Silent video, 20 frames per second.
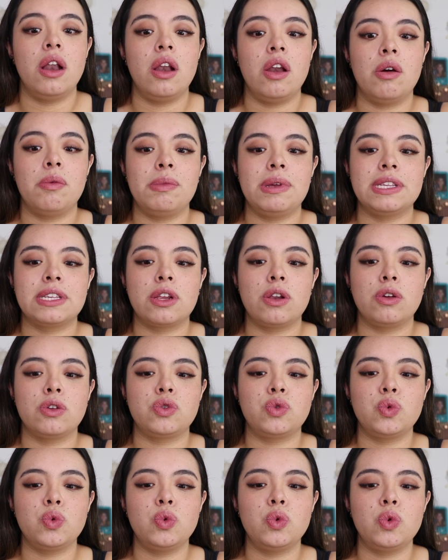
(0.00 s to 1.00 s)
Lo mezclo
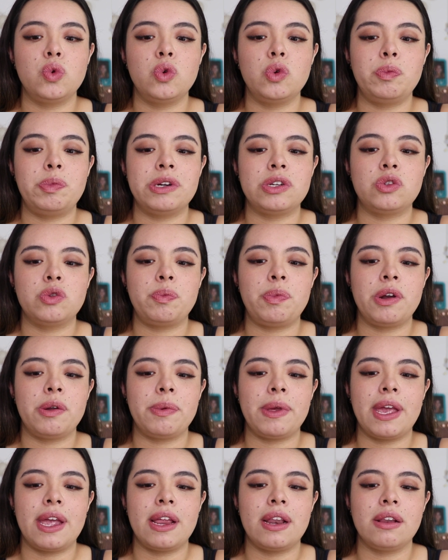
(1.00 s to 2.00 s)
súper, súper
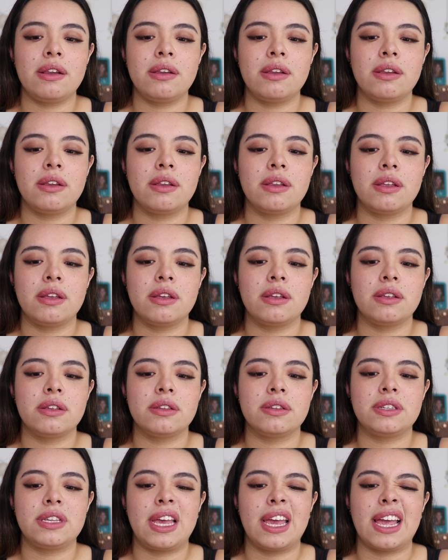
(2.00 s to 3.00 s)
bien.
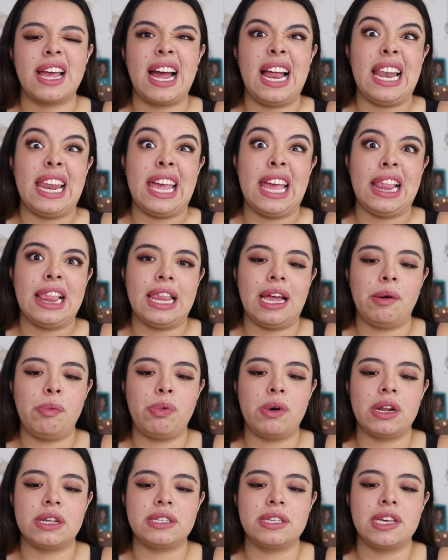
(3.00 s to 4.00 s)
Se calienta,
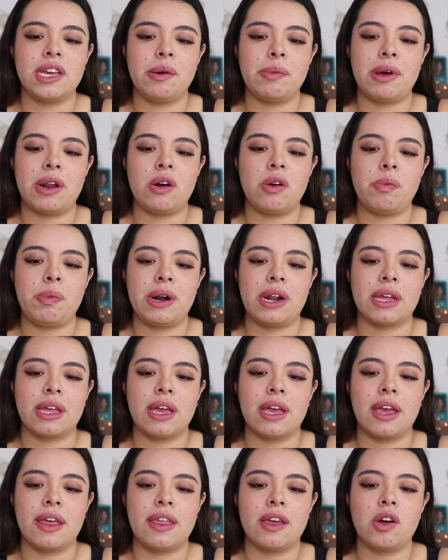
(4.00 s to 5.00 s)
por así llamarlo, para
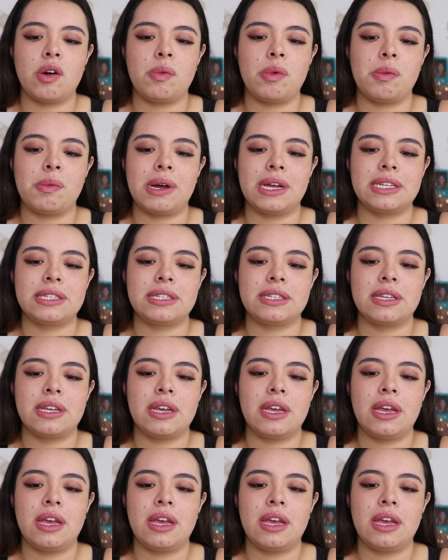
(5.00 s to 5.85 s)
que quede como más